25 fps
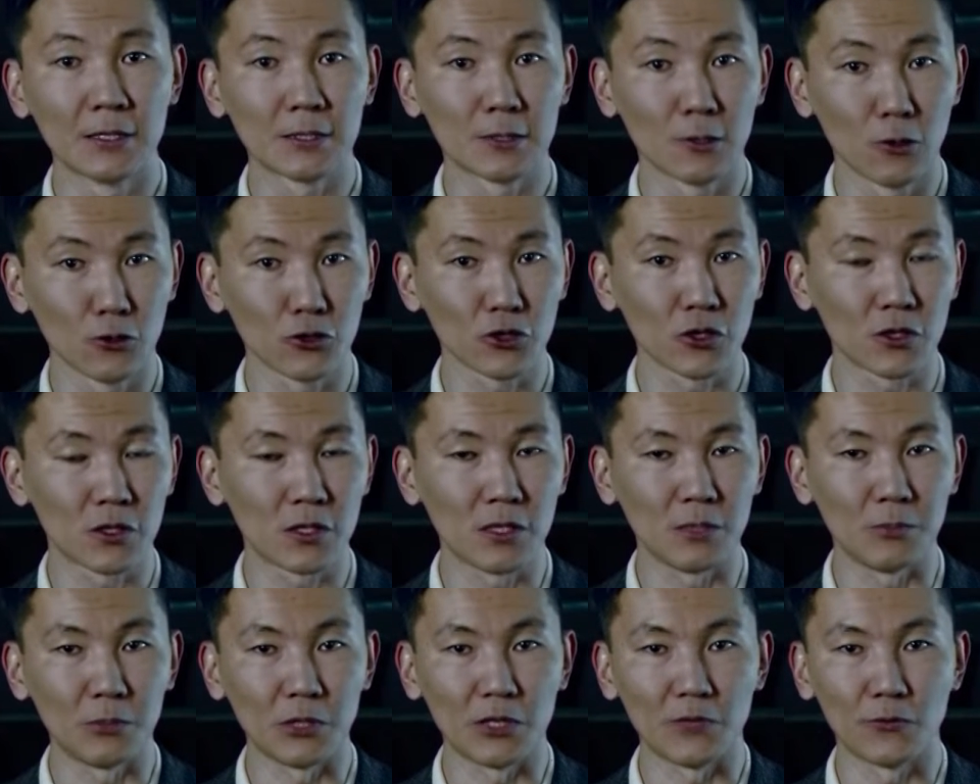
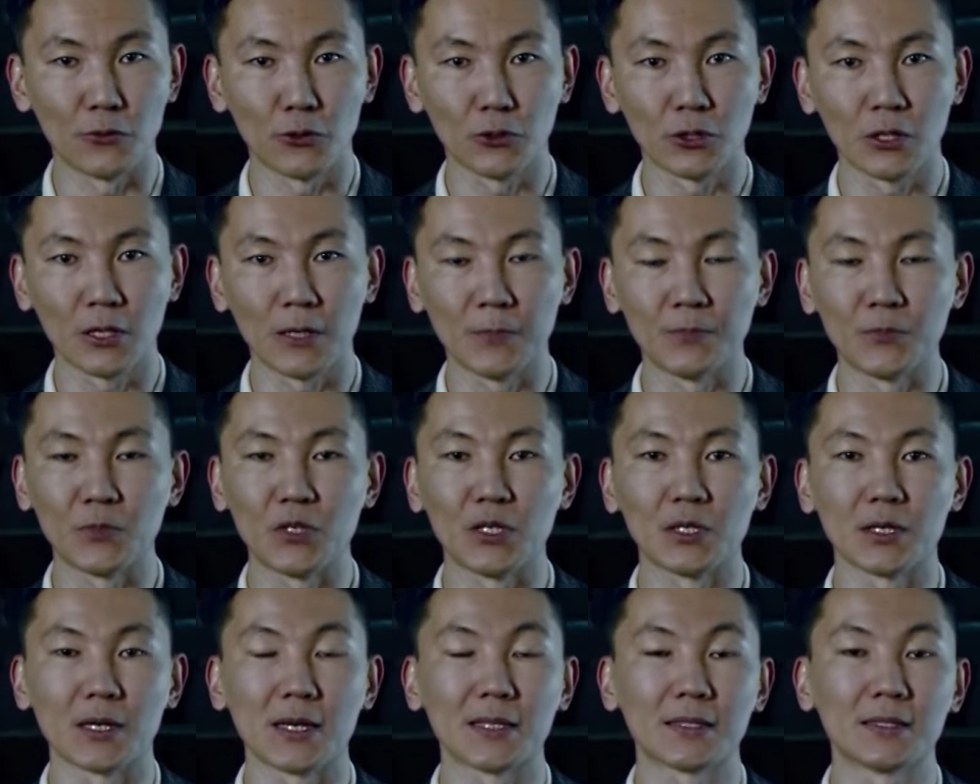сложностей перевода
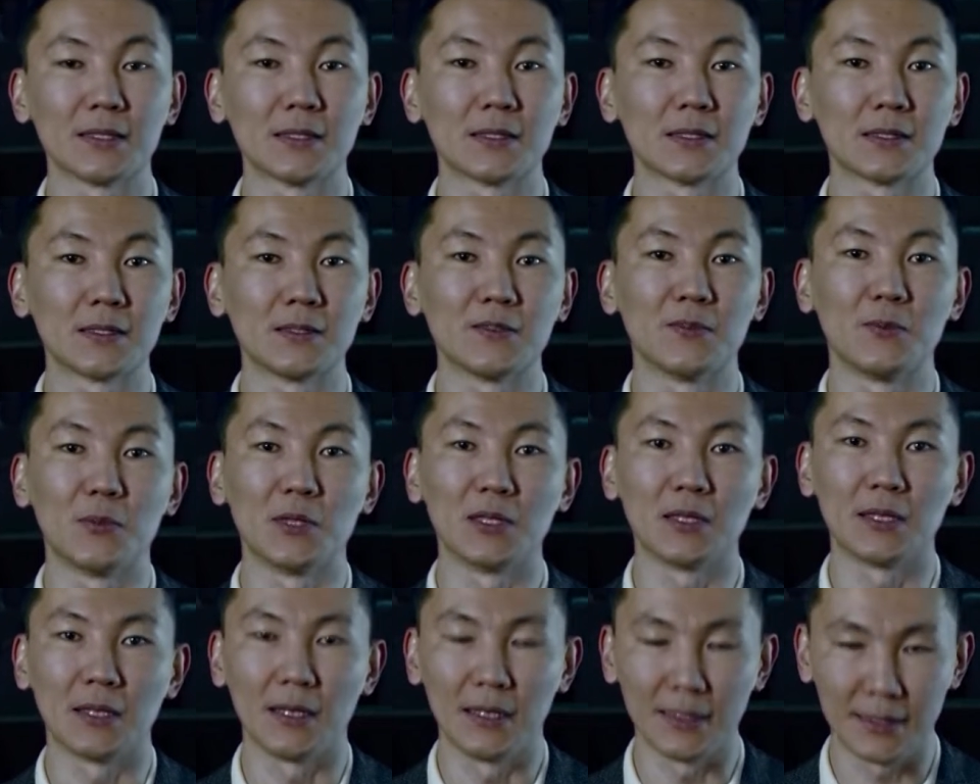и разницы в
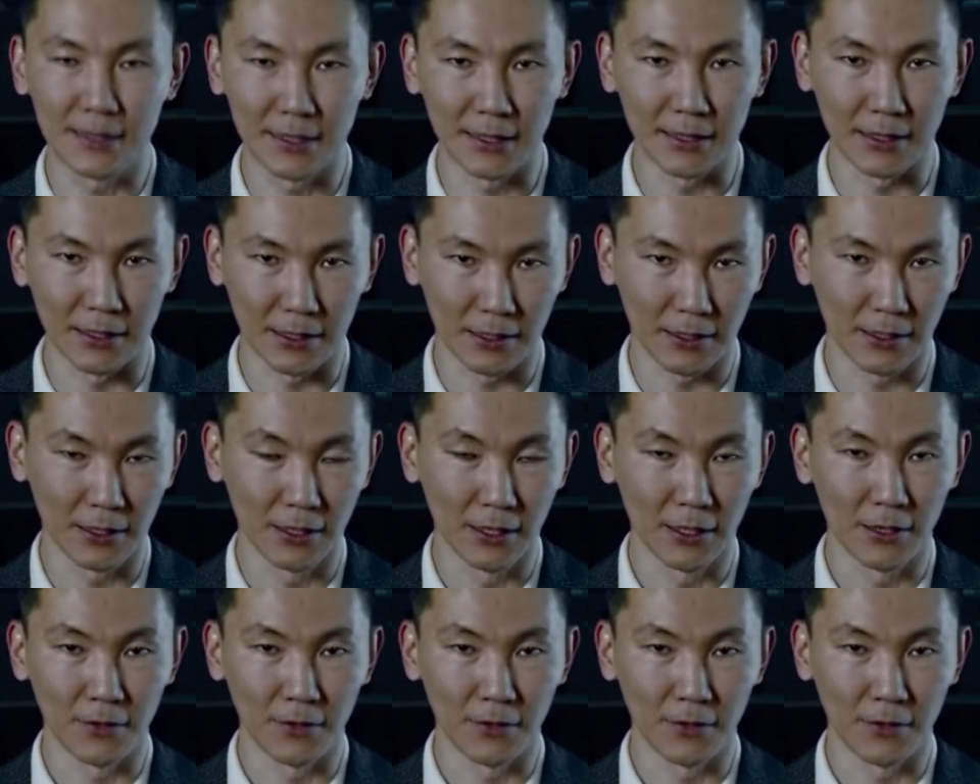менталитетах.